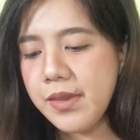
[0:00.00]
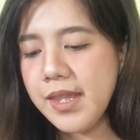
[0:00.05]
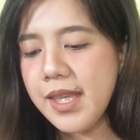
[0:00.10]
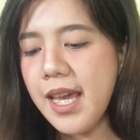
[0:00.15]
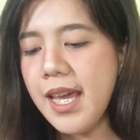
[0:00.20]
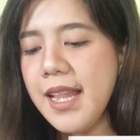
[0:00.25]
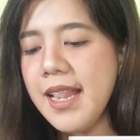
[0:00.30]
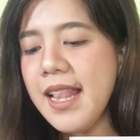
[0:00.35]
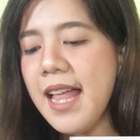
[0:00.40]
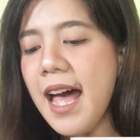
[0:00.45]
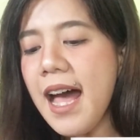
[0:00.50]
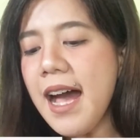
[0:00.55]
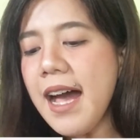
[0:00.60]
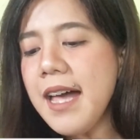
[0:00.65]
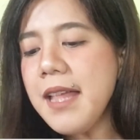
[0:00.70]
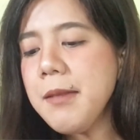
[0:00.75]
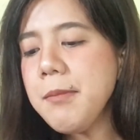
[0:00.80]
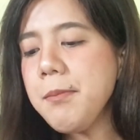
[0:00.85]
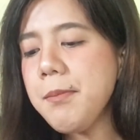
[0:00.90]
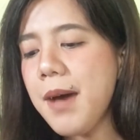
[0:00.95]

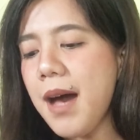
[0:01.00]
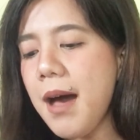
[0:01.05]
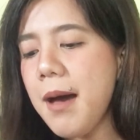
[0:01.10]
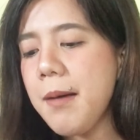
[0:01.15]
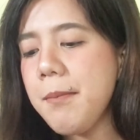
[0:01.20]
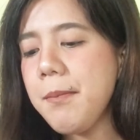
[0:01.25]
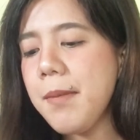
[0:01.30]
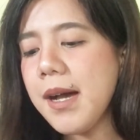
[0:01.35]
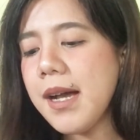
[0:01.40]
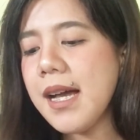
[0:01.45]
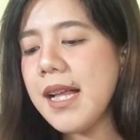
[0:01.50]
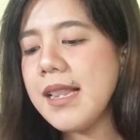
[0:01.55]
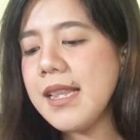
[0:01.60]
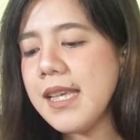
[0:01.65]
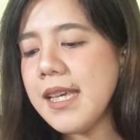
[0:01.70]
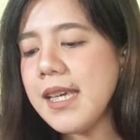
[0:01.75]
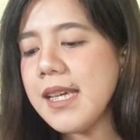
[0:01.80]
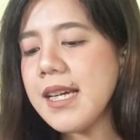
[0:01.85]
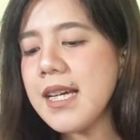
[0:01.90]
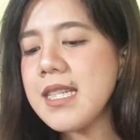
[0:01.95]
Kailangan ba
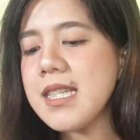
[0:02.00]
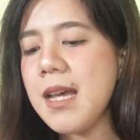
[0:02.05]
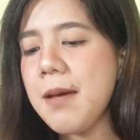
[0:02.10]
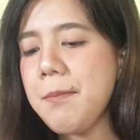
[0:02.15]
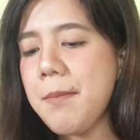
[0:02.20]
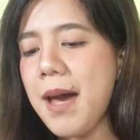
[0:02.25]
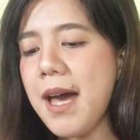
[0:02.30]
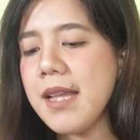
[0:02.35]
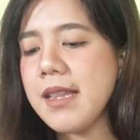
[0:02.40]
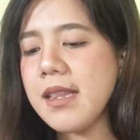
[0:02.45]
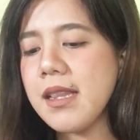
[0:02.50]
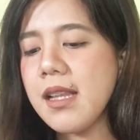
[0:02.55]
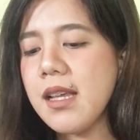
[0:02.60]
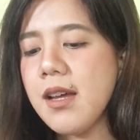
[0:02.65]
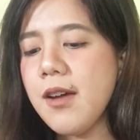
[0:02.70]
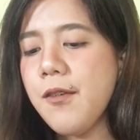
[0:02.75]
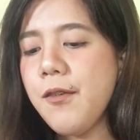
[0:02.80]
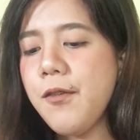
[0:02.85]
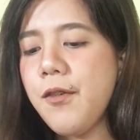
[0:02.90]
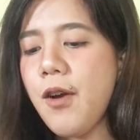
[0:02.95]
magaling ka sa math?
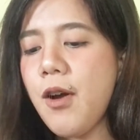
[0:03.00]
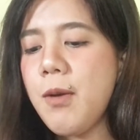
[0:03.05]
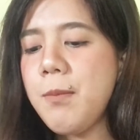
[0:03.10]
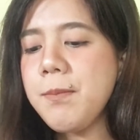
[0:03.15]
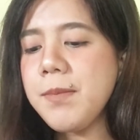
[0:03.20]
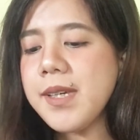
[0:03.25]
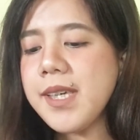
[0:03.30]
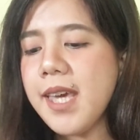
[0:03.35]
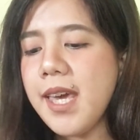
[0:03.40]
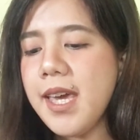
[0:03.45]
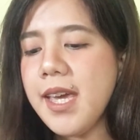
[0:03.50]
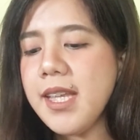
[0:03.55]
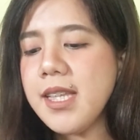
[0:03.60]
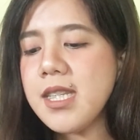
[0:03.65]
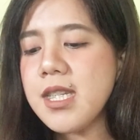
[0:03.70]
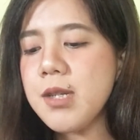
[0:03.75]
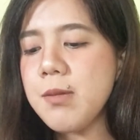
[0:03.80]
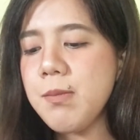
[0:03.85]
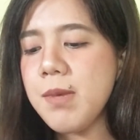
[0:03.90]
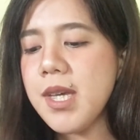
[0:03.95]
From
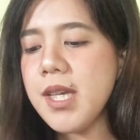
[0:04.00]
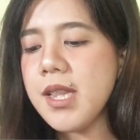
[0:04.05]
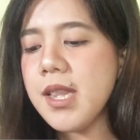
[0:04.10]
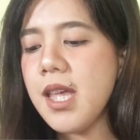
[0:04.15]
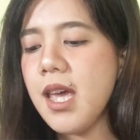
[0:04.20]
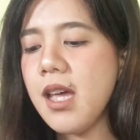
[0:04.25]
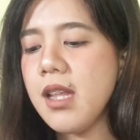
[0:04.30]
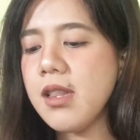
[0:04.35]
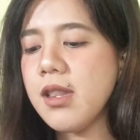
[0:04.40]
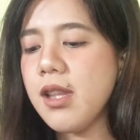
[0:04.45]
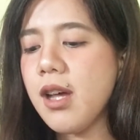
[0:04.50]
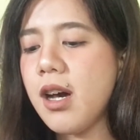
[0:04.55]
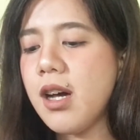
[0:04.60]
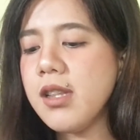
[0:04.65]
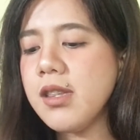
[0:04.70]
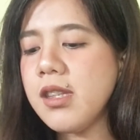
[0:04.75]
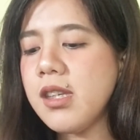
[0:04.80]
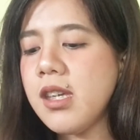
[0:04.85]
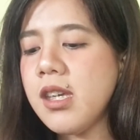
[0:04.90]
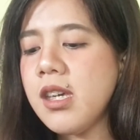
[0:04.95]
Kate Smith and
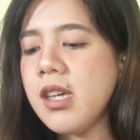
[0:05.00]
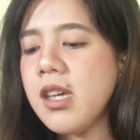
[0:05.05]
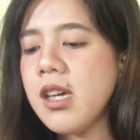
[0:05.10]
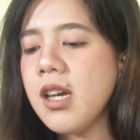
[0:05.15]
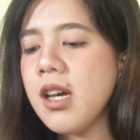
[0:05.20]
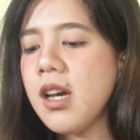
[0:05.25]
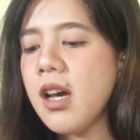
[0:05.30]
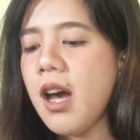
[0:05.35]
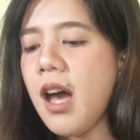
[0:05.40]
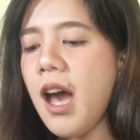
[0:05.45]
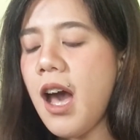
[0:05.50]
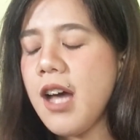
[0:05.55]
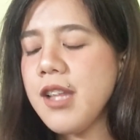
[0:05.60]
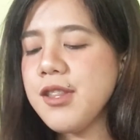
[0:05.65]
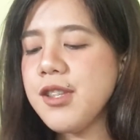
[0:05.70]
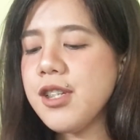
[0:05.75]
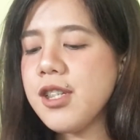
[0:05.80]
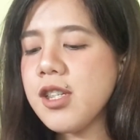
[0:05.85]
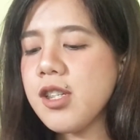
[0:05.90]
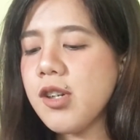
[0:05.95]
Donnie
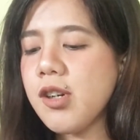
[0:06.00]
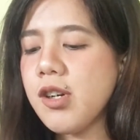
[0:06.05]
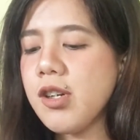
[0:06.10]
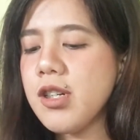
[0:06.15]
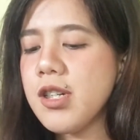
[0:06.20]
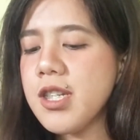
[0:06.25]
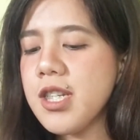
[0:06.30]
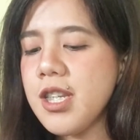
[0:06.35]
underscore